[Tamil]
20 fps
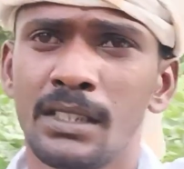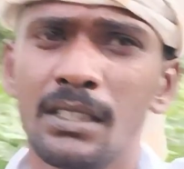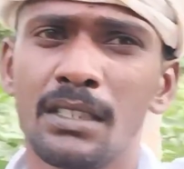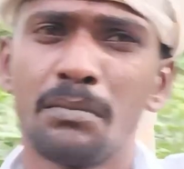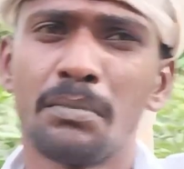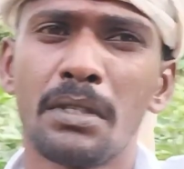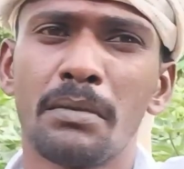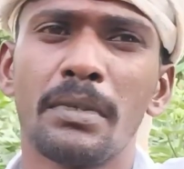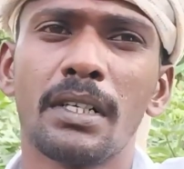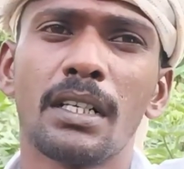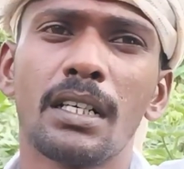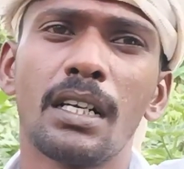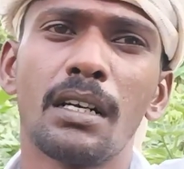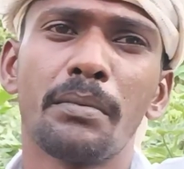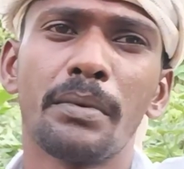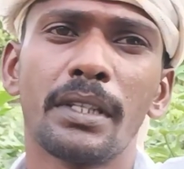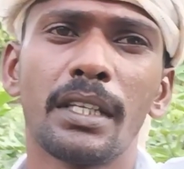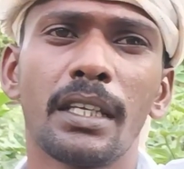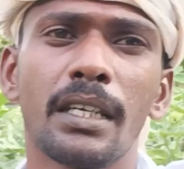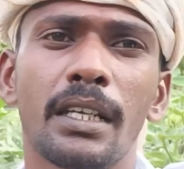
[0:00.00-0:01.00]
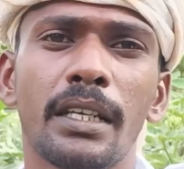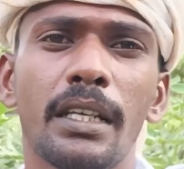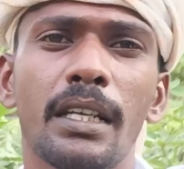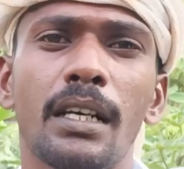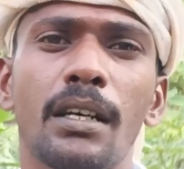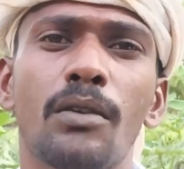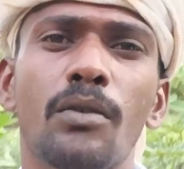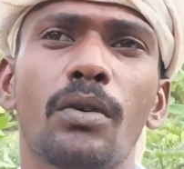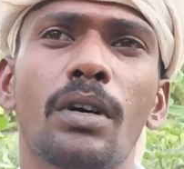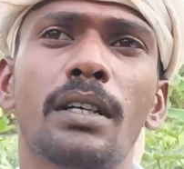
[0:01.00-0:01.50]
அப்புறம் மறுநாள் பார்த்திங்கன்னா
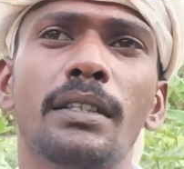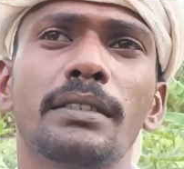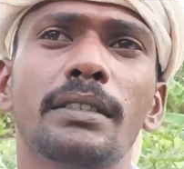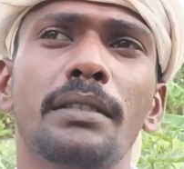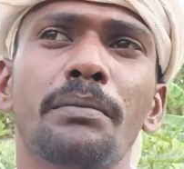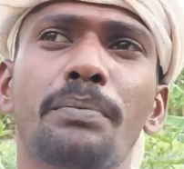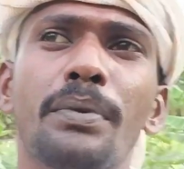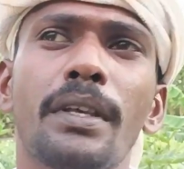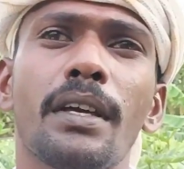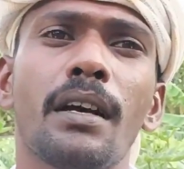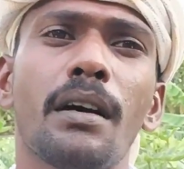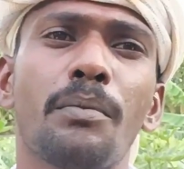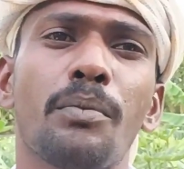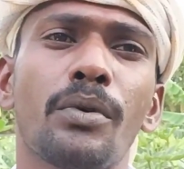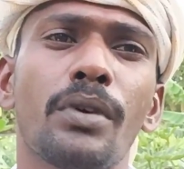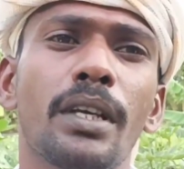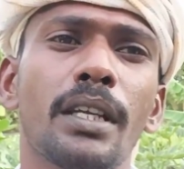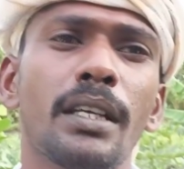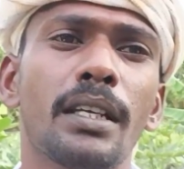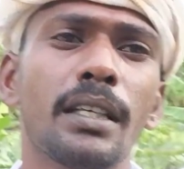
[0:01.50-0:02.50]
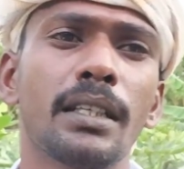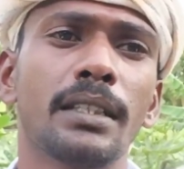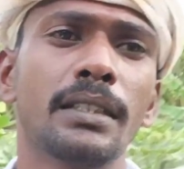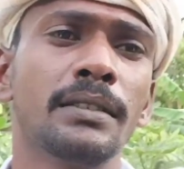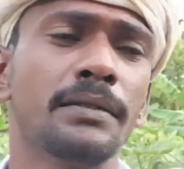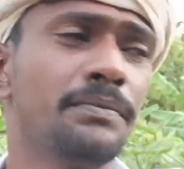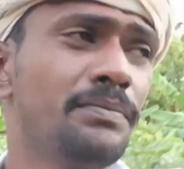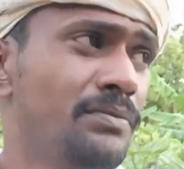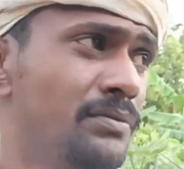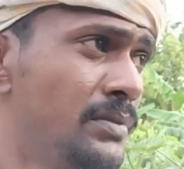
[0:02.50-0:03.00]
ஏழ்ரூவா இப்படியாக போய்கிட்டுருக்கு
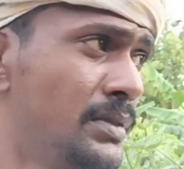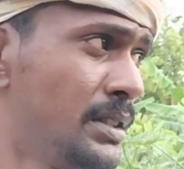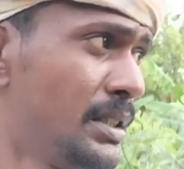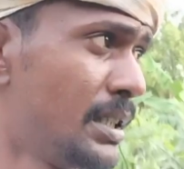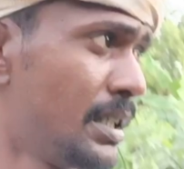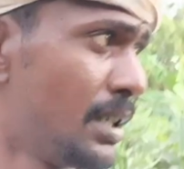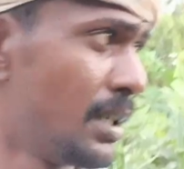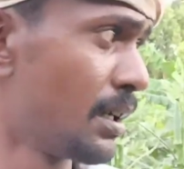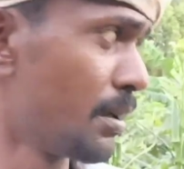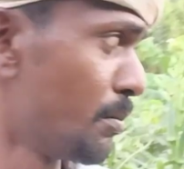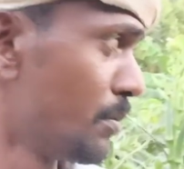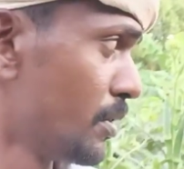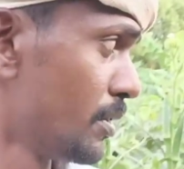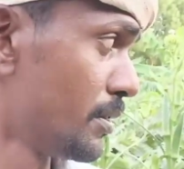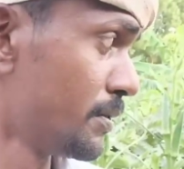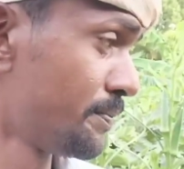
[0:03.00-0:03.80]
இதில் நம்ம